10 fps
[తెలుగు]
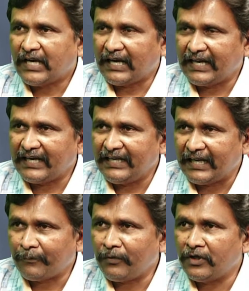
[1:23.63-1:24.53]
అలాగే
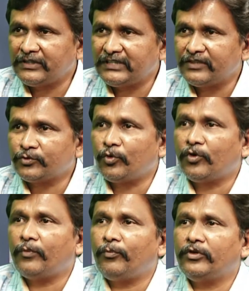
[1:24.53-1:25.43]
ఏర్పాటు
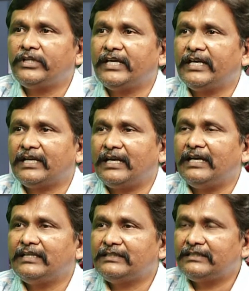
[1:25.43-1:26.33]
చేసుకోకపోతే గనక
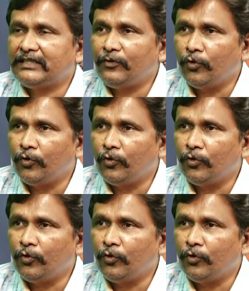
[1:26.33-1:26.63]
hmm.